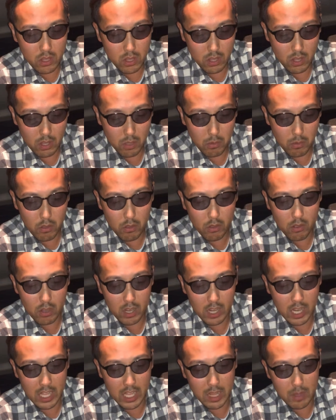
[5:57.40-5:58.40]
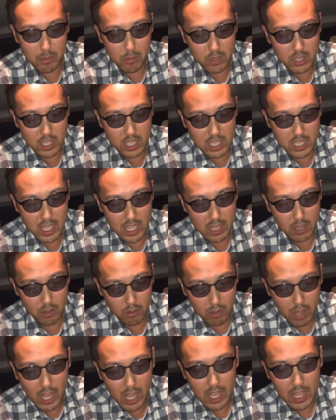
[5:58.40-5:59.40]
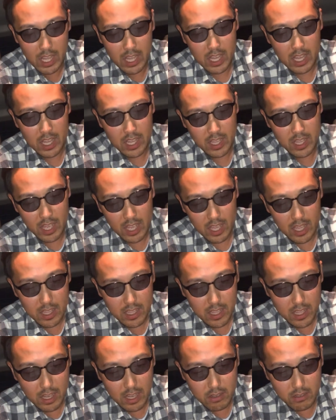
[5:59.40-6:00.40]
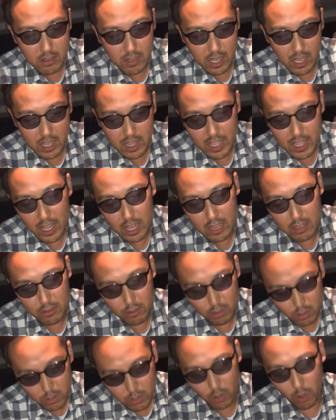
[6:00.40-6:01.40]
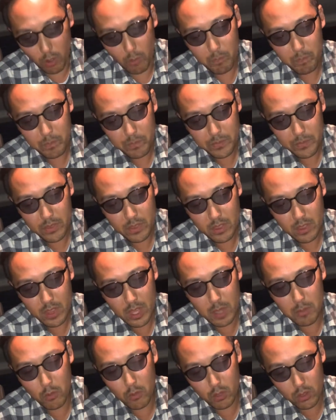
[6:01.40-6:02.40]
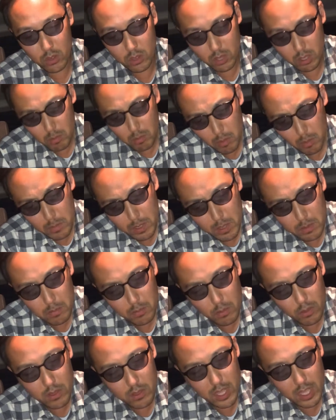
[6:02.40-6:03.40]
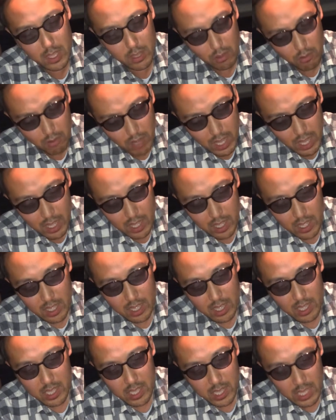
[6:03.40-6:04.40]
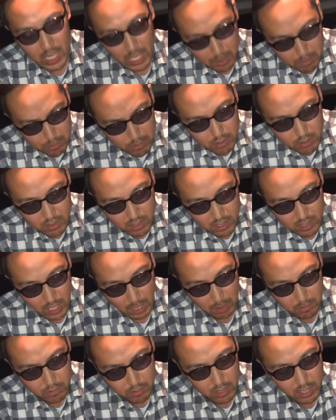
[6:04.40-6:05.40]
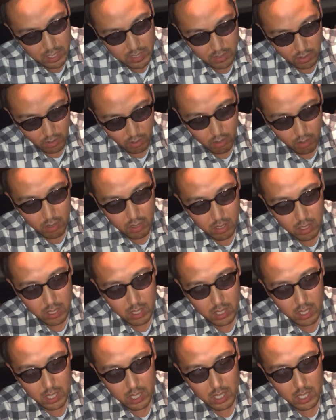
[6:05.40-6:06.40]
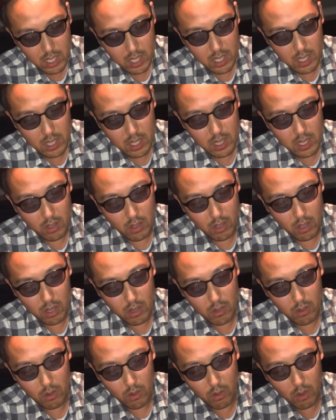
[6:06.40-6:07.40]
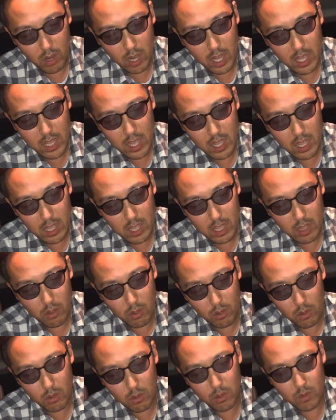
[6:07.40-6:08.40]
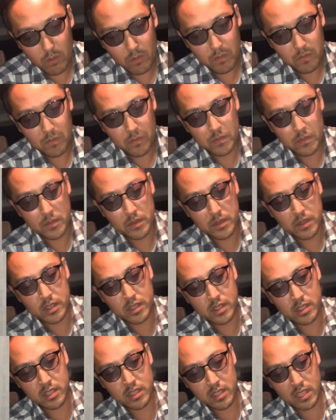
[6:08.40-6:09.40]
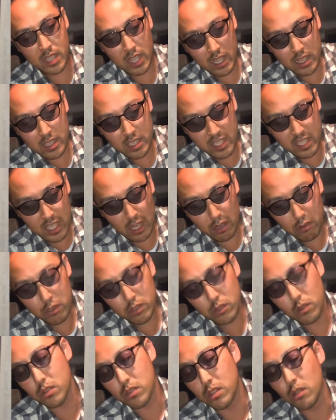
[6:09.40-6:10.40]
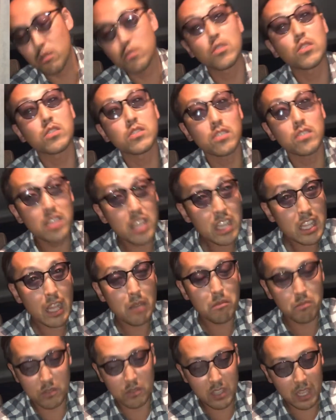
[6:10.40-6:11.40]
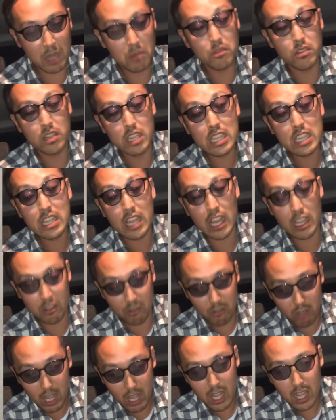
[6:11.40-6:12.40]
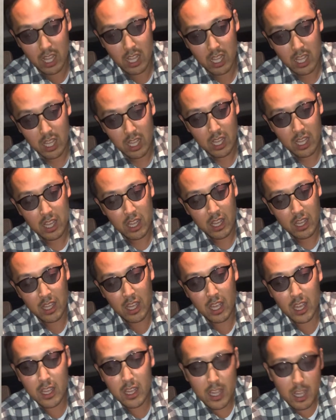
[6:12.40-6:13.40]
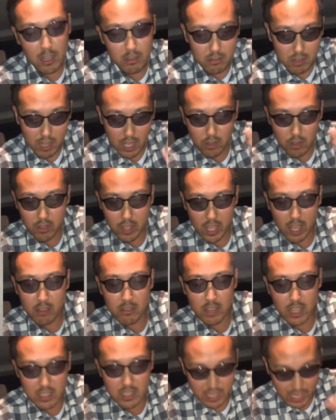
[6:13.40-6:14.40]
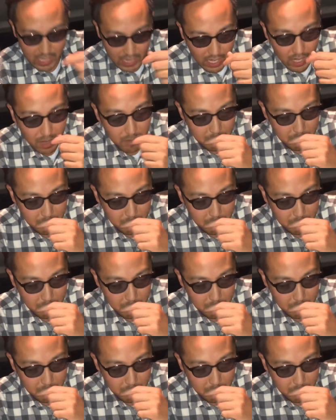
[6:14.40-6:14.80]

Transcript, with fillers: 最も金持ちなのは、倹約家であるよと。で、最も貧乏なのは、多分、多分ですよ。お金を使っちゃう人ってことですよね。多分、多分言いたいのは。倹約家の逆ですから。